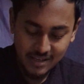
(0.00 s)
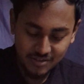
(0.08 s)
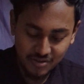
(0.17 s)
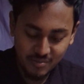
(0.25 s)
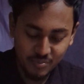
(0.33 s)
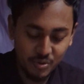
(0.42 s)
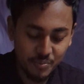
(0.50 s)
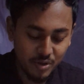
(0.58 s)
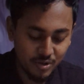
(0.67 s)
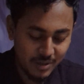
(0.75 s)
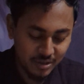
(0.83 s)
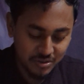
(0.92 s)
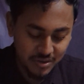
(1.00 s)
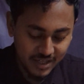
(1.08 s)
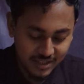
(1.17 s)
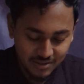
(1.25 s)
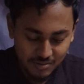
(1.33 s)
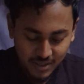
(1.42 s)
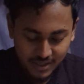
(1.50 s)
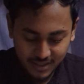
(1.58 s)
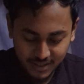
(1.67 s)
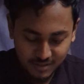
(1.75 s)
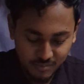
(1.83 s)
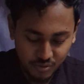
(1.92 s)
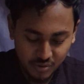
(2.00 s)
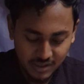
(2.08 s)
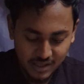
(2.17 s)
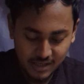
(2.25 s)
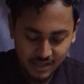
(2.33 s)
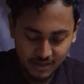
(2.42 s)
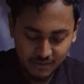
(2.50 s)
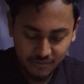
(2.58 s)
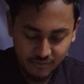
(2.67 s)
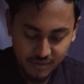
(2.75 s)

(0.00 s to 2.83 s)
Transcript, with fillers: আসলে বই পকল মানুষ তার কিছু লাগে না একটা বই দিলে না